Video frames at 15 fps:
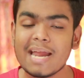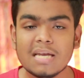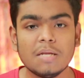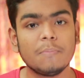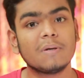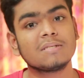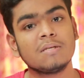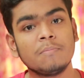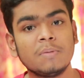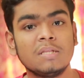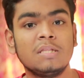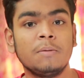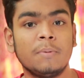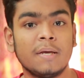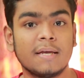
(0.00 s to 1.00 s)
নাইনটি পার্সেন্ট
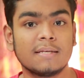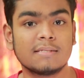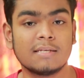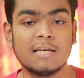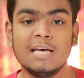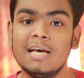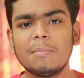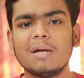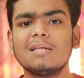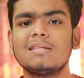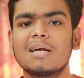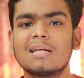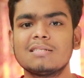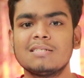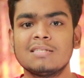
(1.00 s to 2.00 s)
বৃদ্ধি পেয়ে গেছে তার
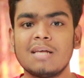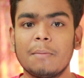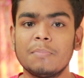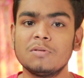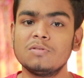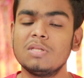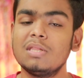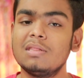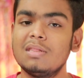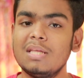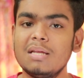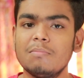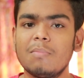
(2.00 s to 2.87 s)
মানে দাঁড়াচ্ছে যে আপনি যদি